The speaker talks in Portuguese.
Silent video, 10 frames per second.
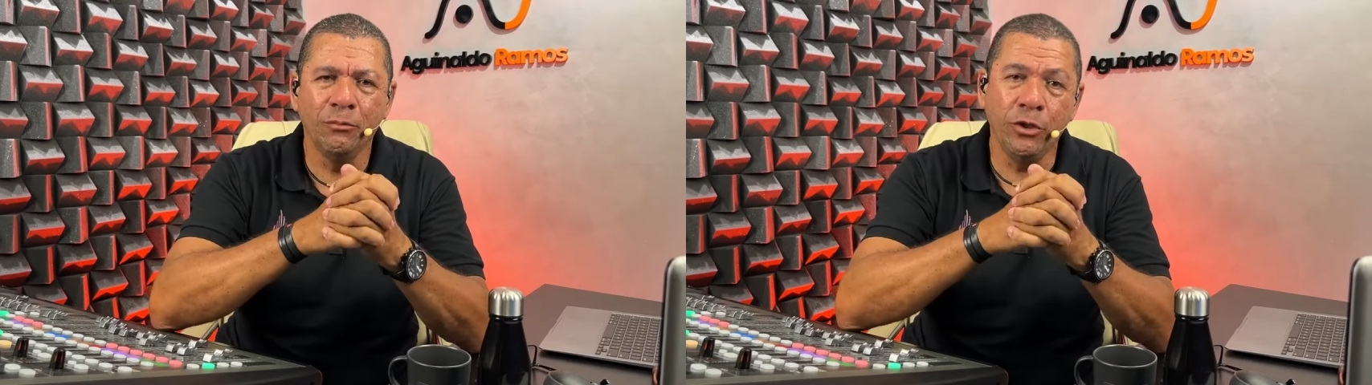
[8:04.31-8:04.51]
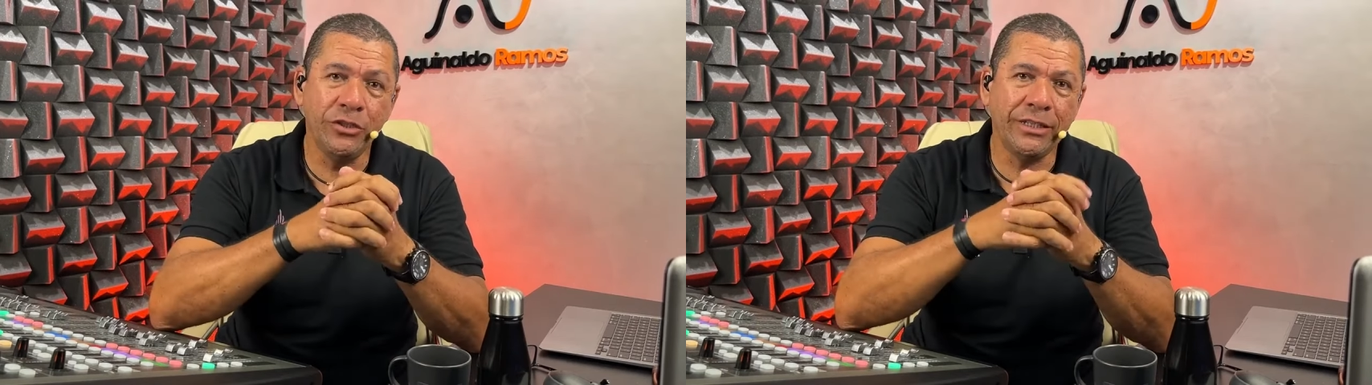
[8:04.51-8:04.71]

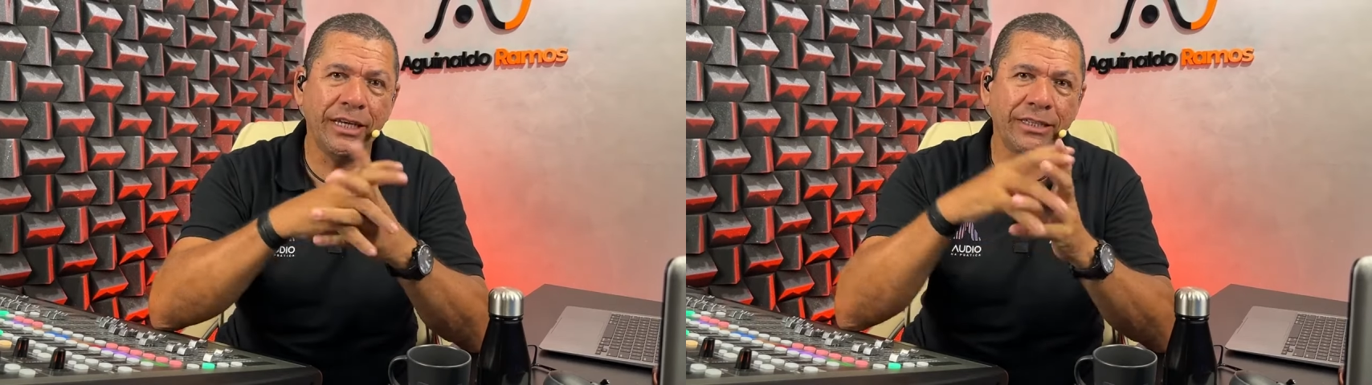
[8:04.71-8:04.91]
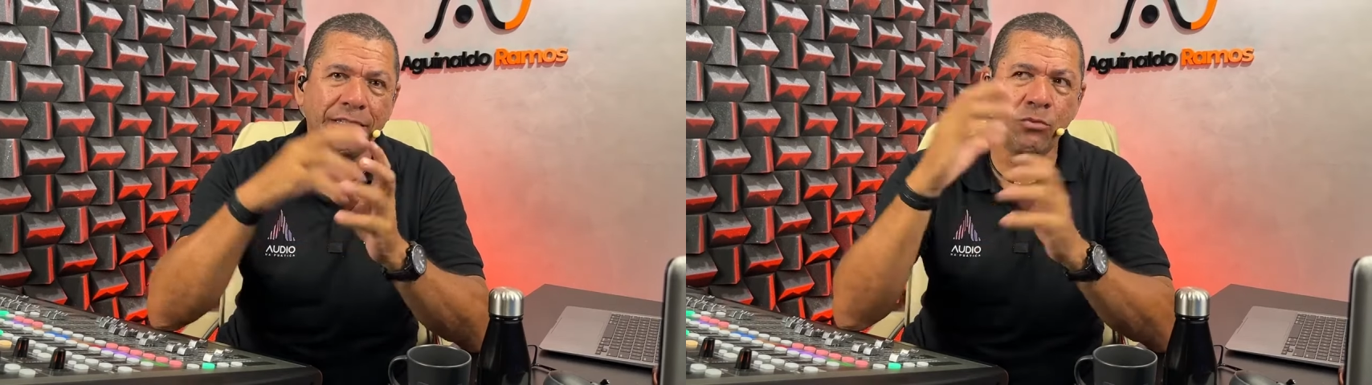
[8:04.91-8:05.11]
Por isso
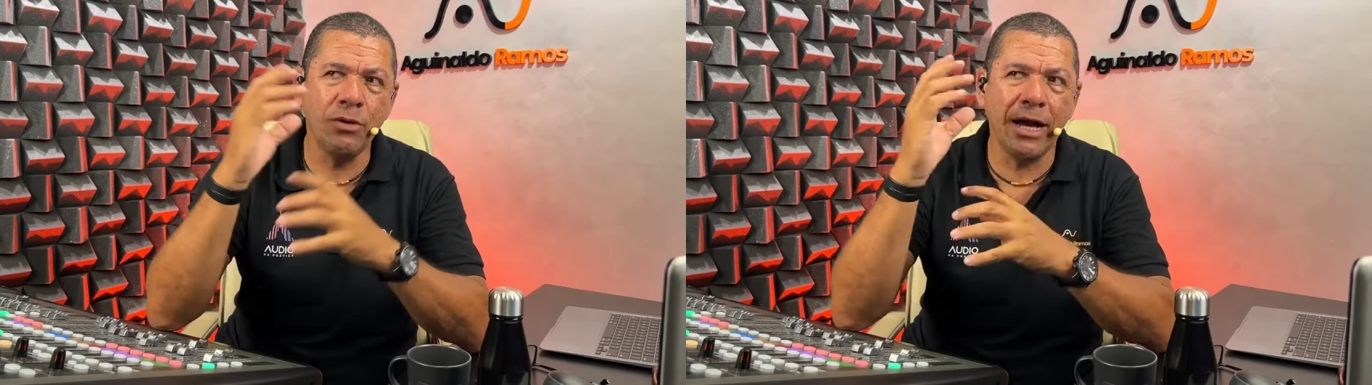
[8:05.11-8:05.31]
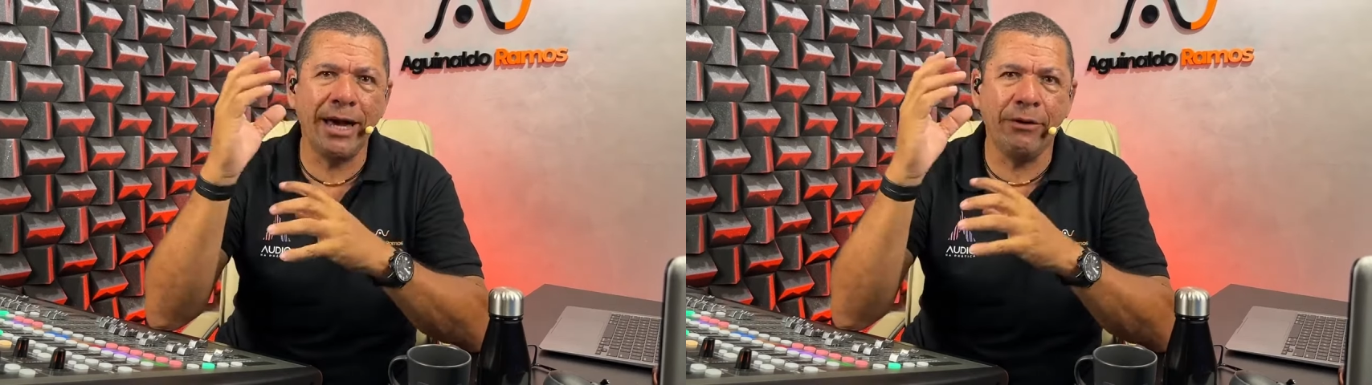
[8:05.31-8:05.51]
que é tão
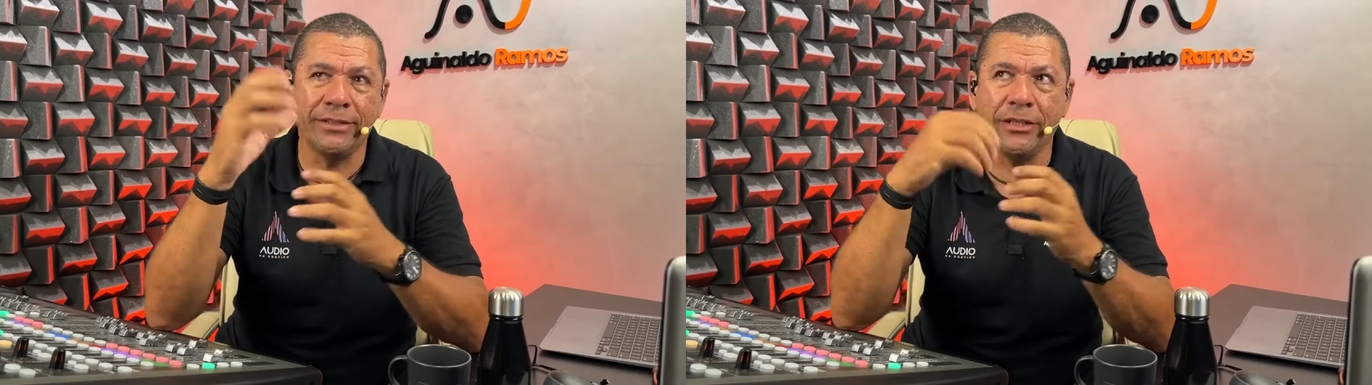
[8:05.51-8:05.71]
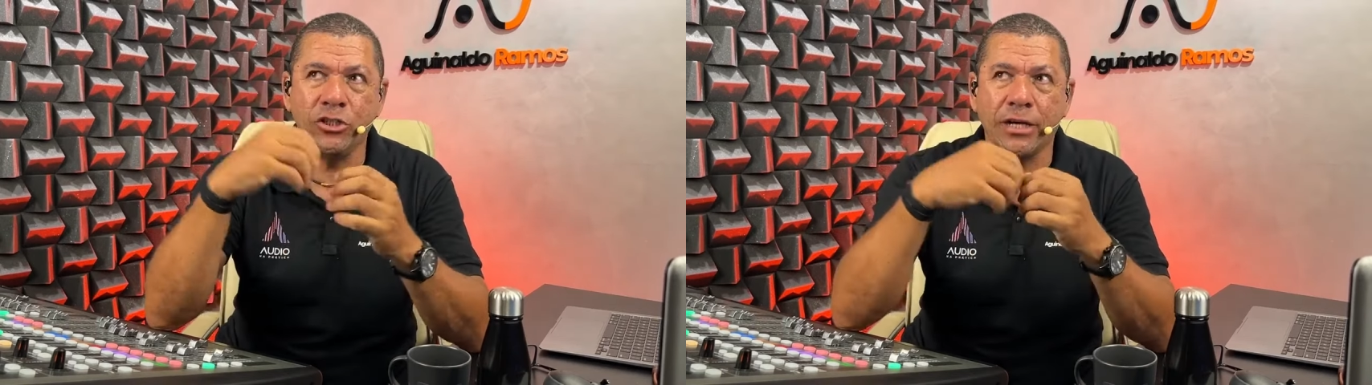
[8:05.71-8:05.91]
caro
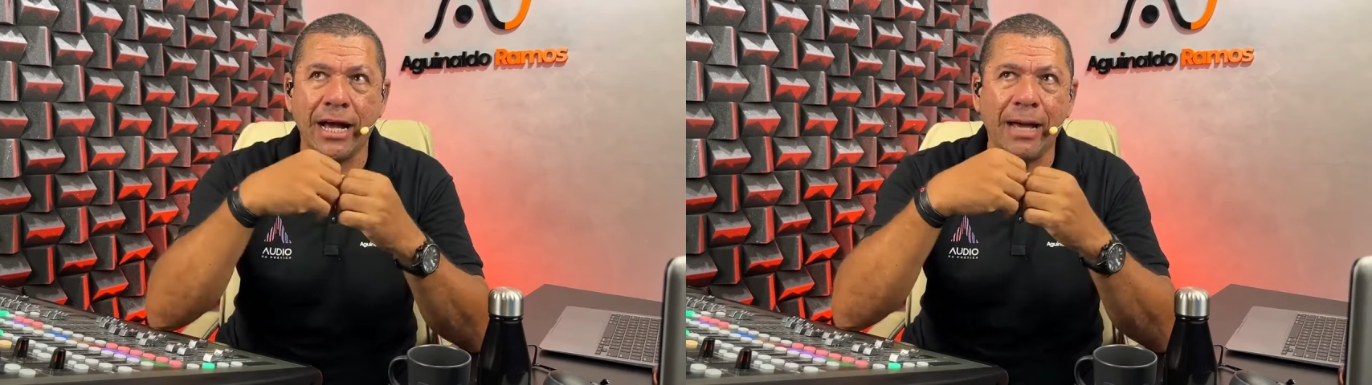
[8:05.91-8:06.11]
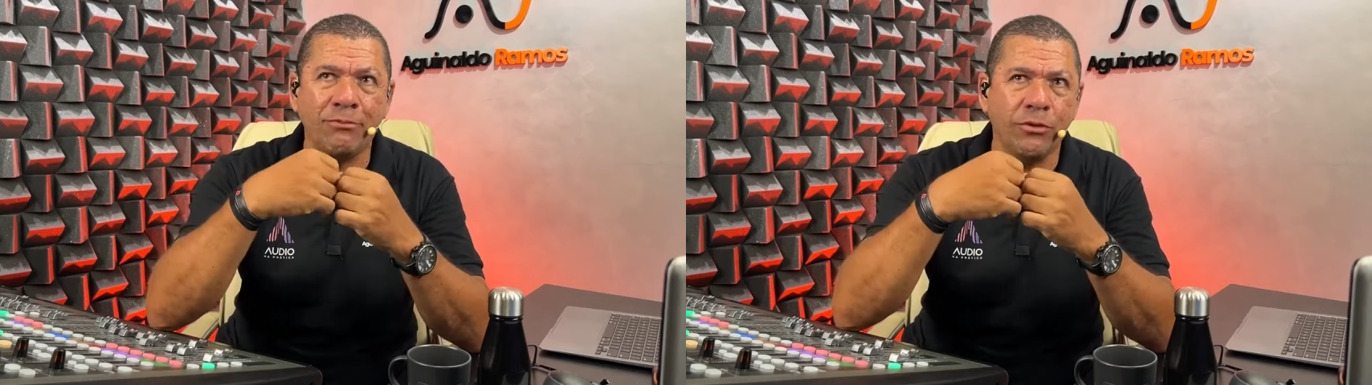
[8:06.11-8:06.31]
essas
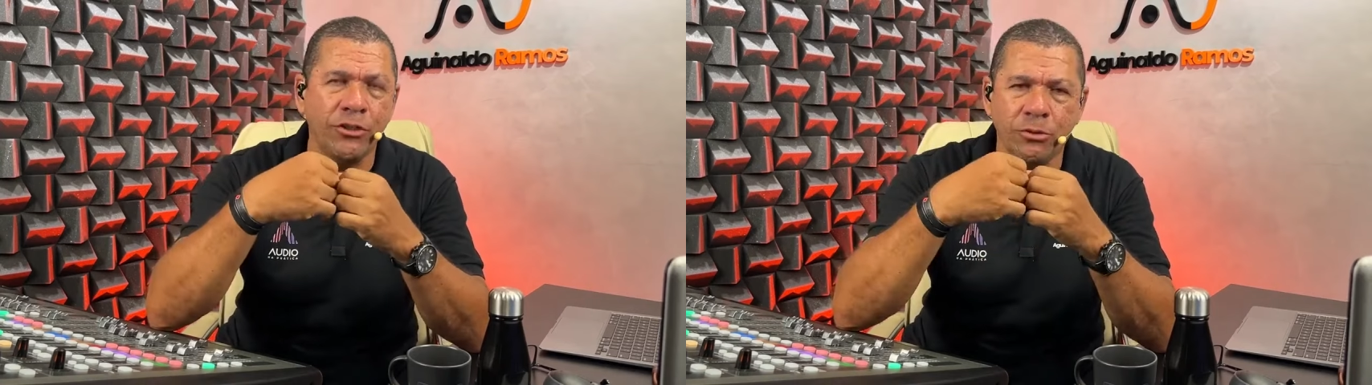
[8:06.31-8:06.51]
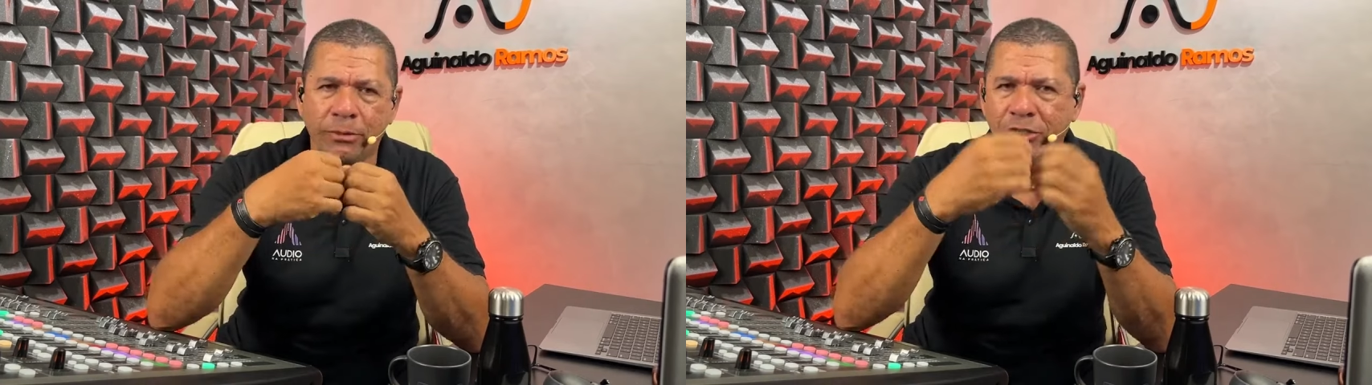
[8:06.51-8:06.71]

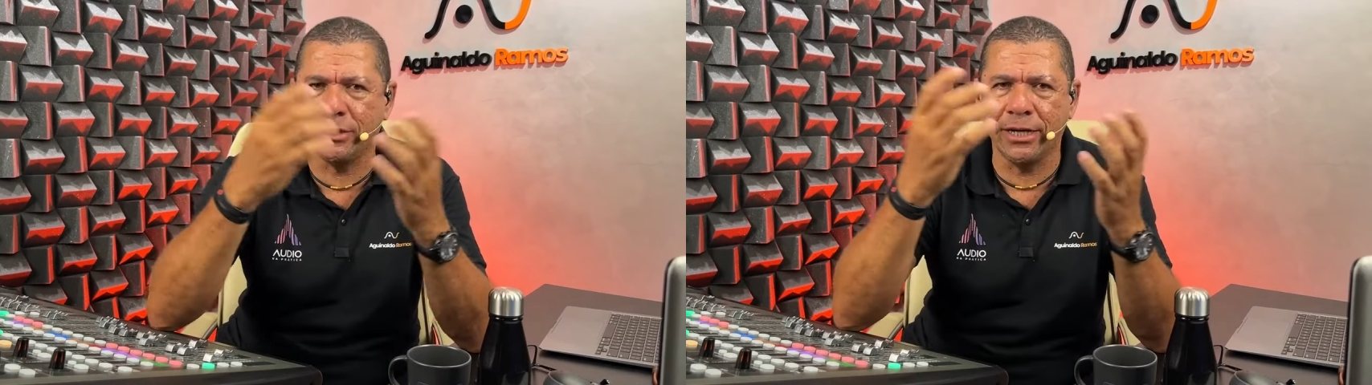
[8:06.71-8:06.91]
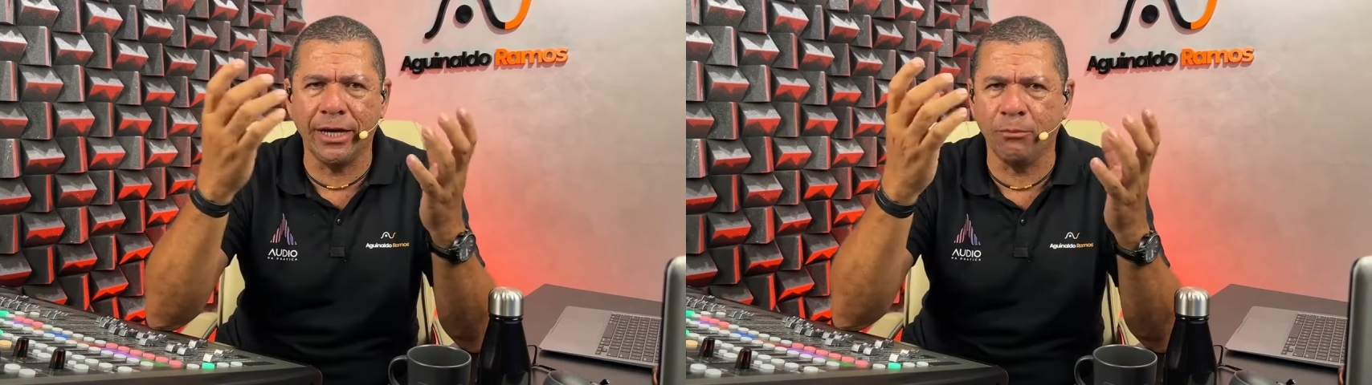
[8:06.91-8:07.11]
cápsulas de
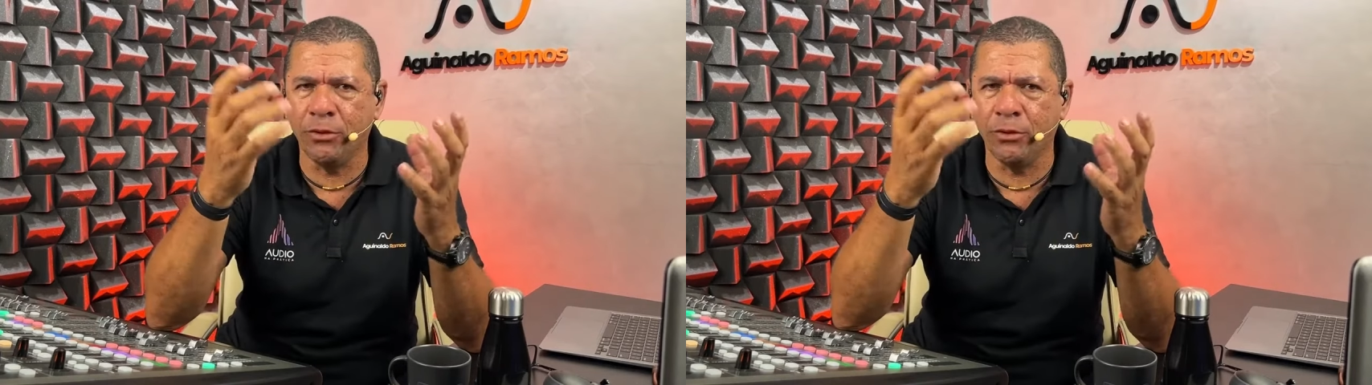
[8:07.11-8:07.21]
mais caro,